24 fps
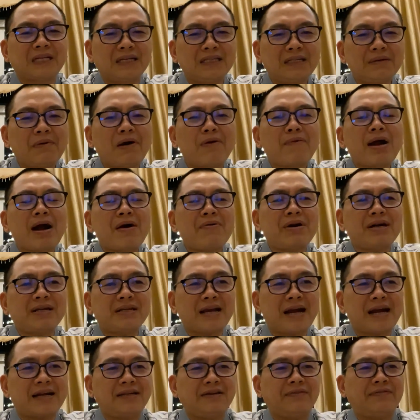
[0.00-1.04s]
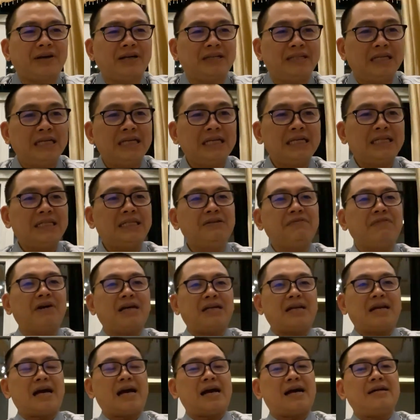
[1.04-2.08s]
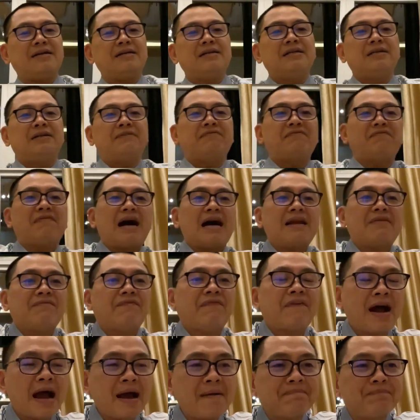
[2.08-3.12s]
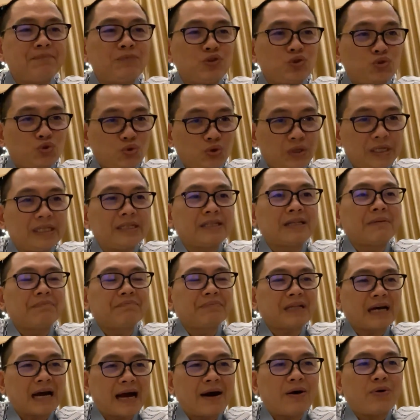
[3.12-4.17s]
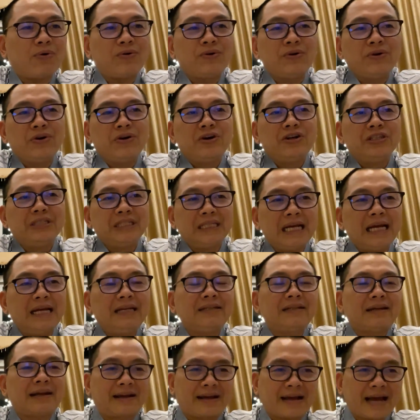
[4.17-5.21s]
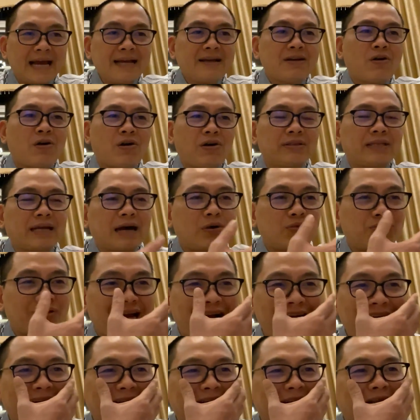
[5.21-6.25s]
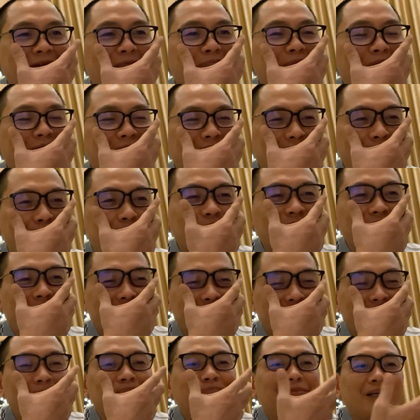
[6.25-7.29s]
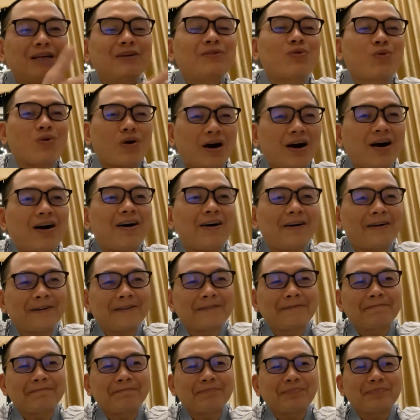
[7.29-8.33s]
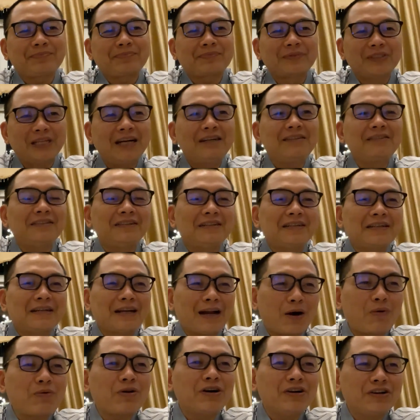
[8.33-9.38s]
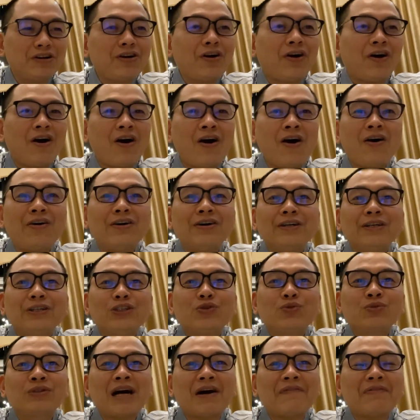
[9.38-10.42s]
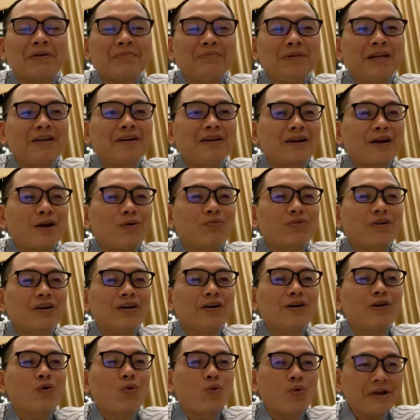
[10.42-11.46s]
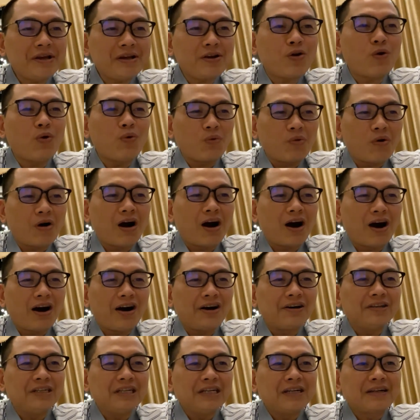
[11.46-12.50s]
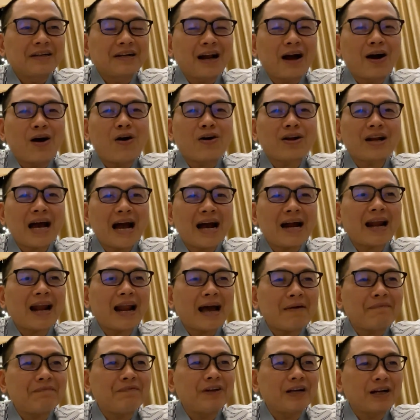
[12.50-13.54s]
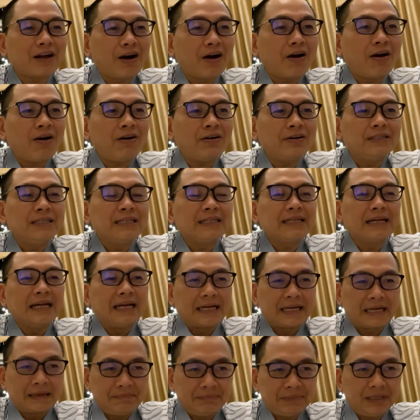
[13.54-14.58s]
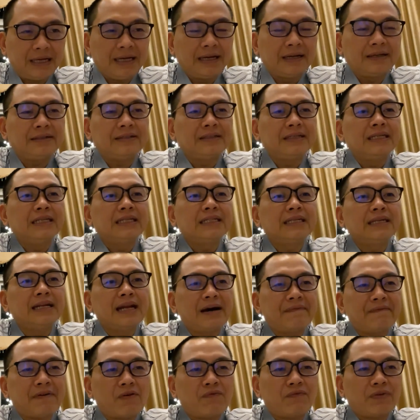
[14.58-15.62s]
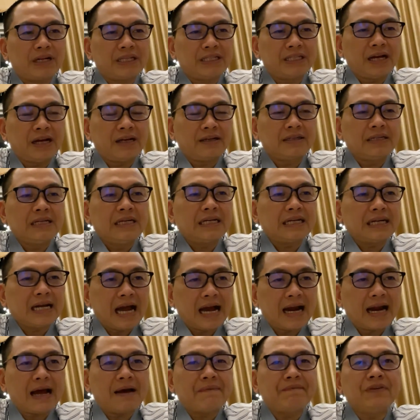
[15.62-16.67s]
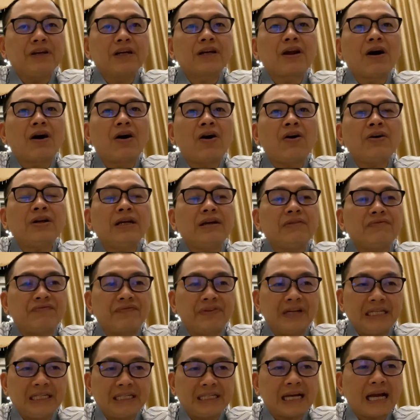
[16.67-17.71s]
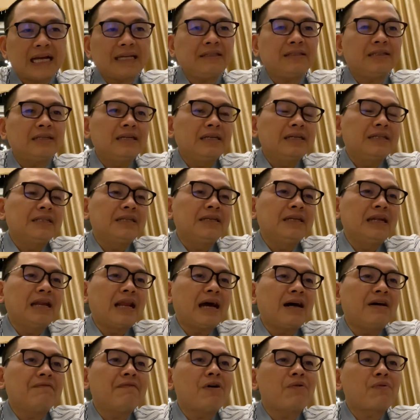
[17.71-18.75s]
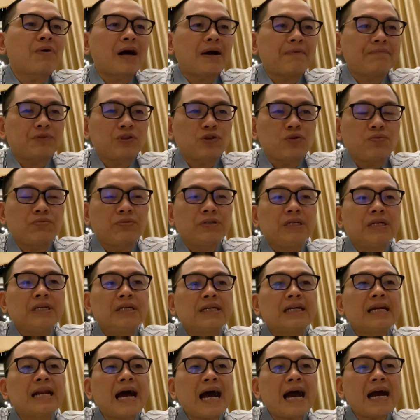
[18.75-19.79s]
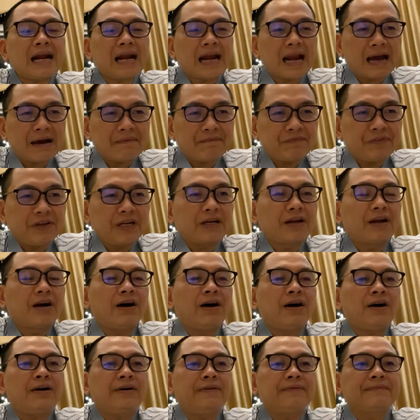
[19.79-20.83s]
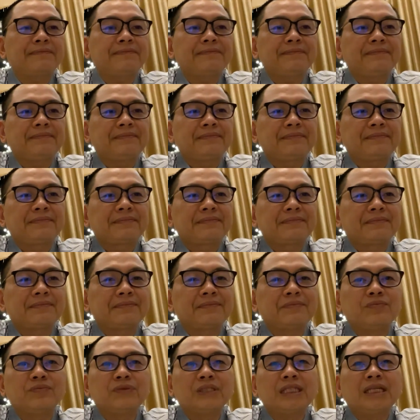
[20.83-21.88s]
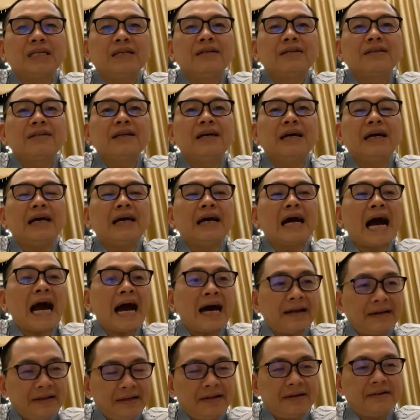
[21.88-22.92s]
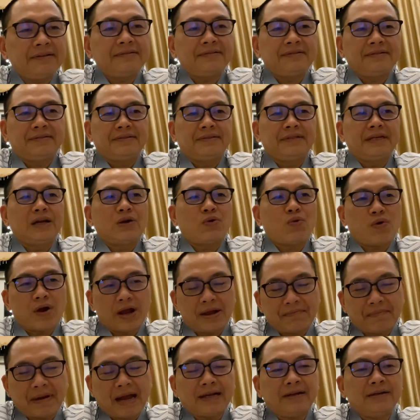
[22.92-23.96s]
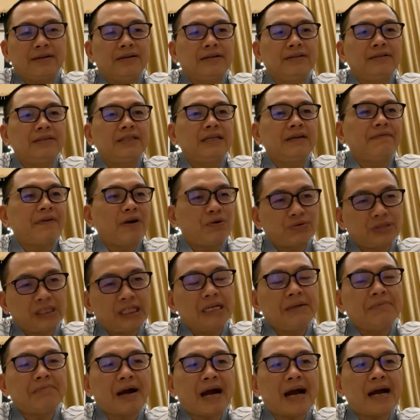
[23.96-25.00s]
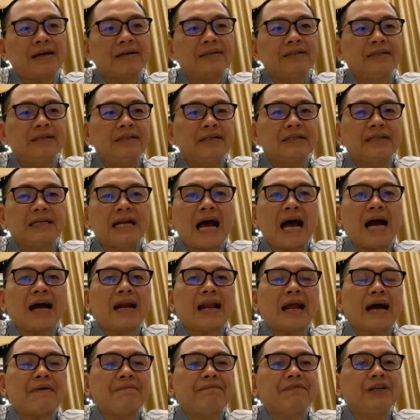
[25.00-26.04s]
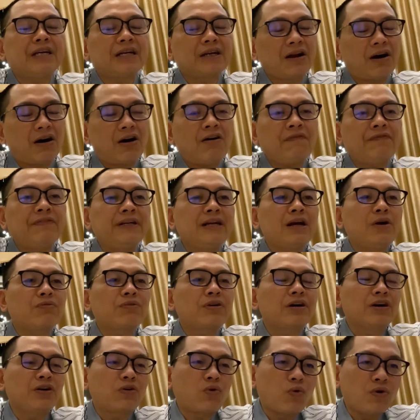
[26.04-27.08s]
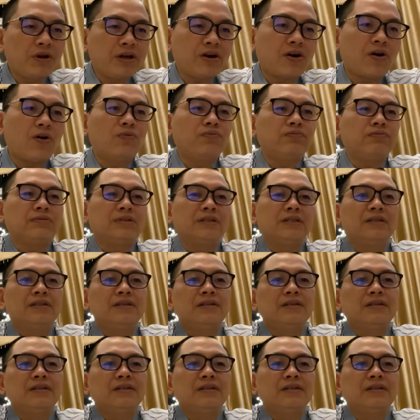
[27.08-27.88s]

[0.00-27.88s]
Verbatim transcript: đấy thì báo cáo cả nhà như vậy như vậy là vạn pháp duy tâm tạo nhìn thấy cách họ tạo tác mình đọc được tâm thức của họ nhưng đọc hơi khó chúng ta phải biết được động cơ cuối cùng của họ là họ đang làm việc đó để kiếm tiền thì là vòng vật chất đang làm việc đó để vinh danh thì là ở vòng cảm xúc đang làm việc đó ừ, để an yên để khỏe mạnh hơn thì vòng sinh mạng đang làm việc đó với động cơ cuối cùng